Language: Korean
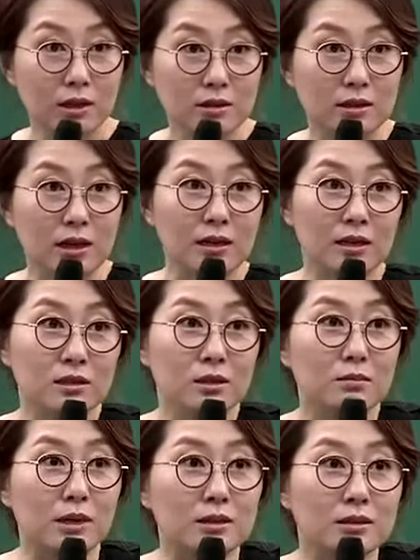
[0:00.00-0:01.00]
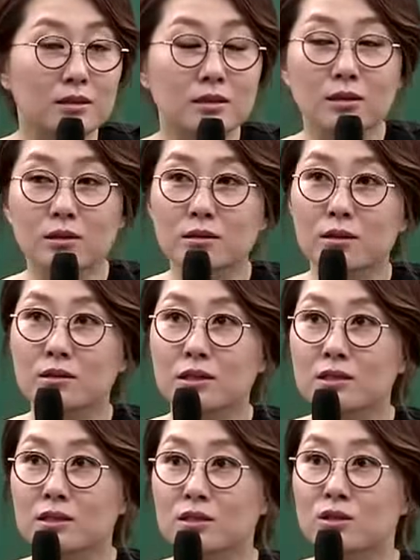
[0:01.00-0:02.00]
나라에서 만들어서
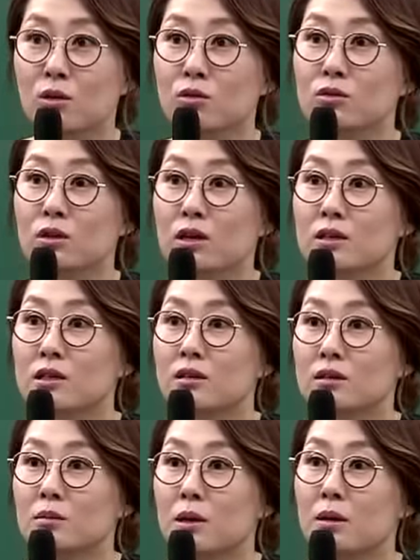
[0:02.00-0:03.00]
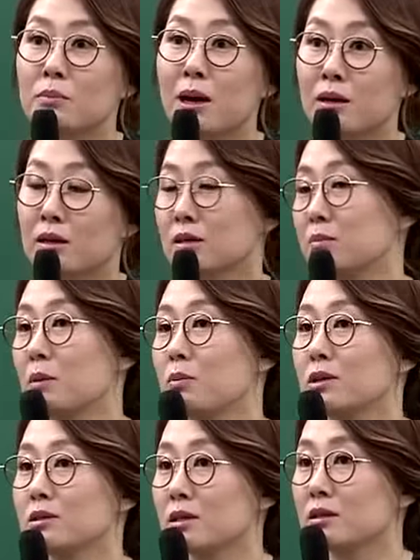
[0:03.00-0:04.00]
사실은 전국의 기관에 배, 바, 그
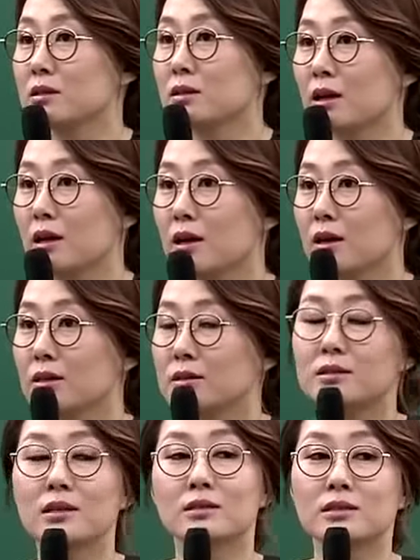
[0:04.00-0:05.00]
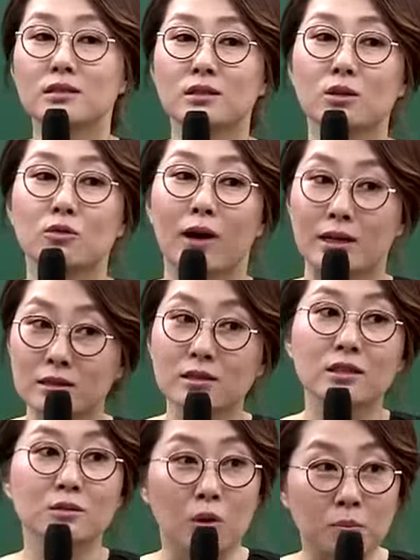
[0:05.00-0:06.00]
배포한 책인데 이 책이 실제로
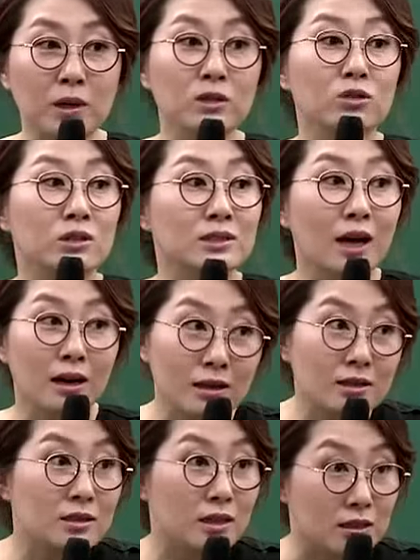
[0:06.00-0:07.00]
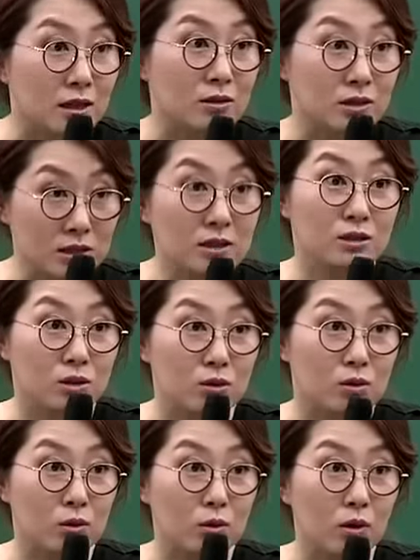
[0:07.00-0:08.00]
완전히 몇백 년 전에 사라지게 돼요,
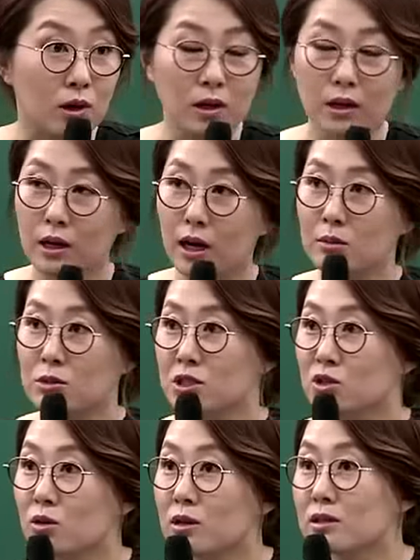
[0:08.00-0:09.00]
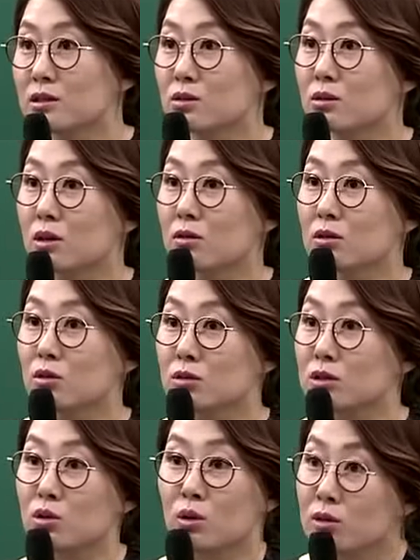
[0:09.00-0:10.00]
실제적으로. 아무리 전란이 있었다고 해도
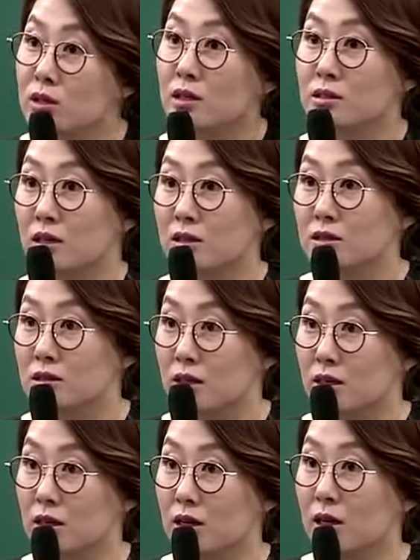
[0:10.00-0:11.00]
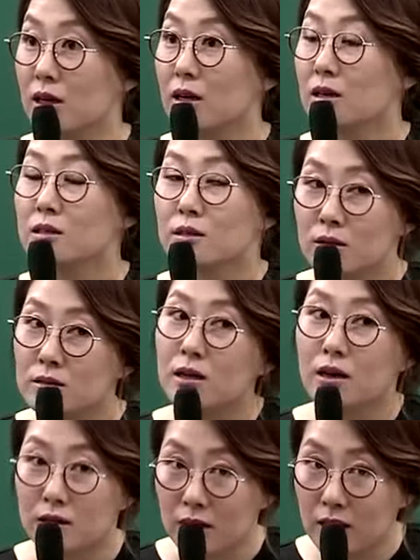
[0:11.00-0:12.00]
어떻게 저렇게 다 사라지냐.
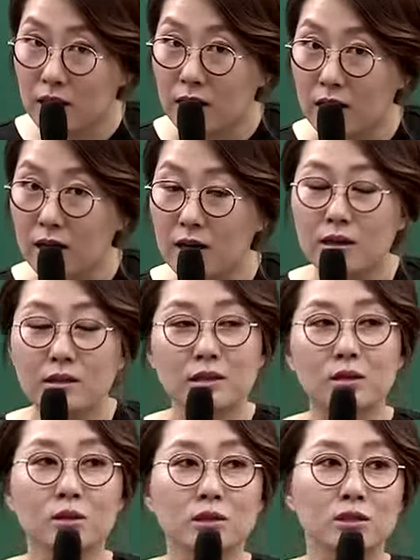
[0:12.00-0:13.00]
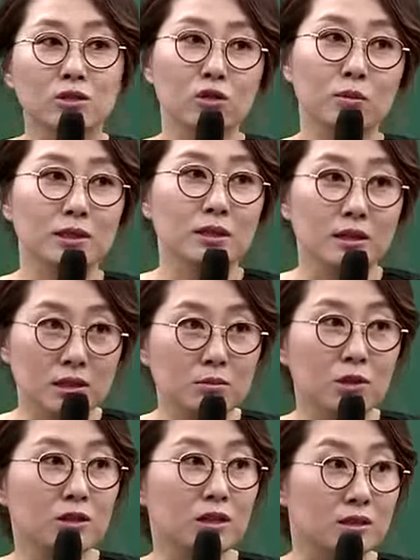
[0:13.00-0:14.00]
그러다가 이것이 천구백사십
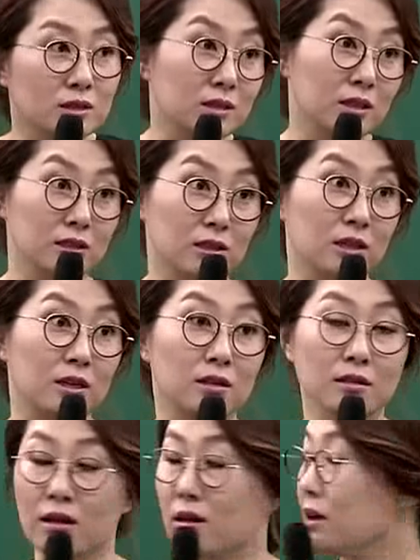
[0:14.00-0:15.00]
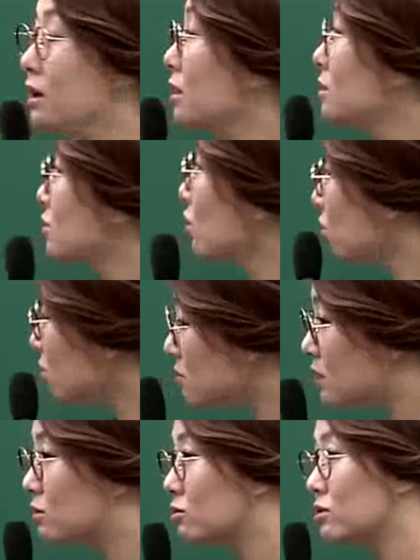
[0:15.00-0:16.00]
년대 일제시대 때
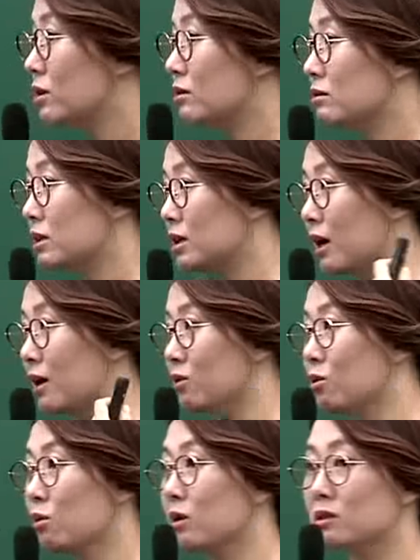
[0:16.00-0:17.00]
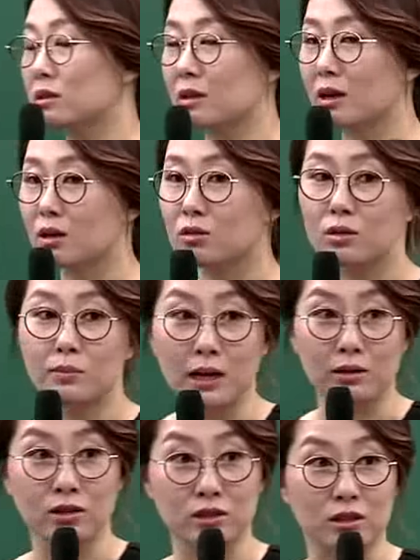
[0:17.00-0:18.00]
정말 우연히 안동에서 딱 한 공연
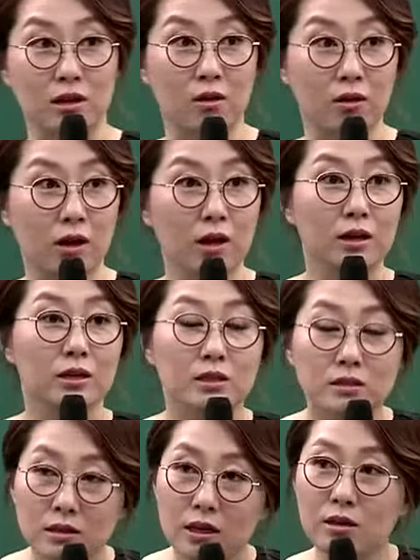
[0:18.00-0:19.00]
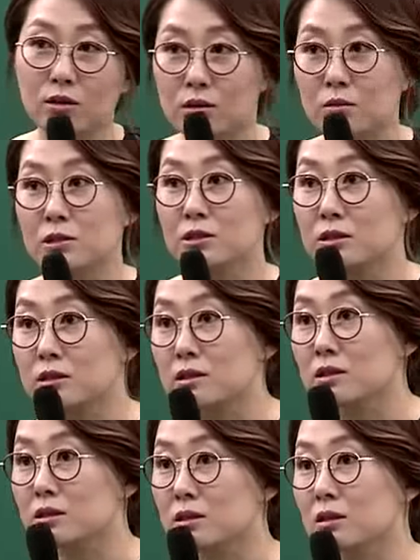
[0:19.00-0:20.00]
발견이 돼요. 그게 여러분들
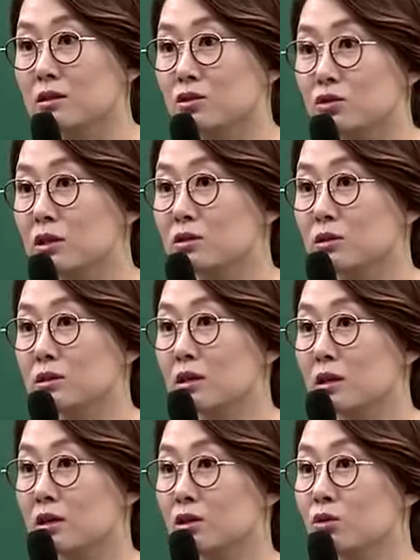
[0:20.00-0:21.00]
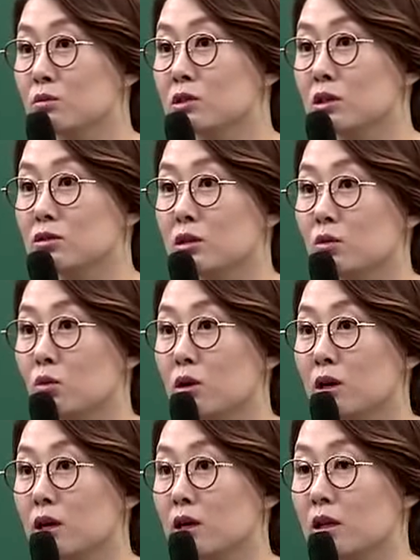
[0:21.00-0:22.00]
지금 그 유네스코 세계 기록문화유산에
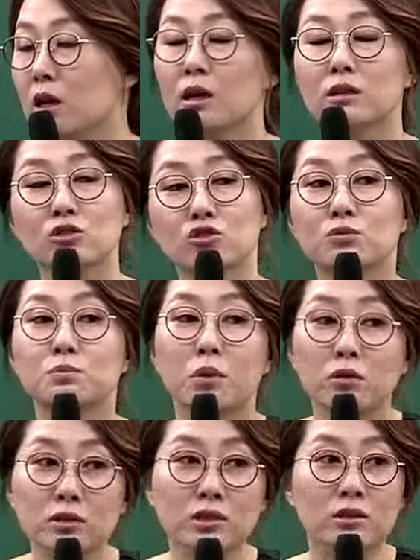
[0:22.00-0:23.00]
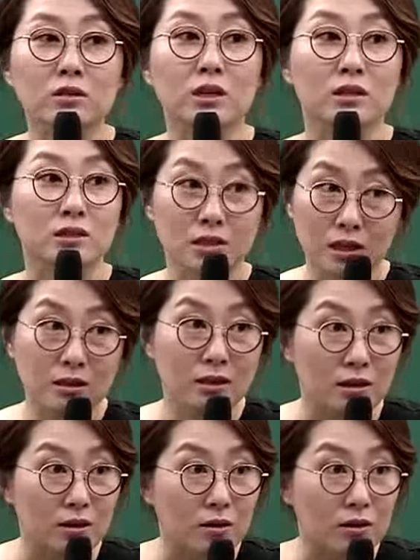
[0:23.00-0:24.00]
올라간 그 국보로 지정된 그
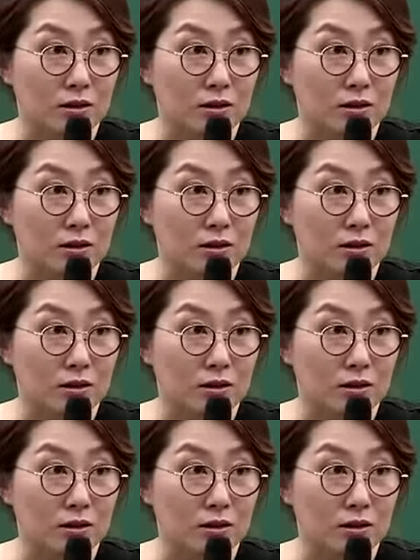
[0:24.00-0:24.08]
책이에요.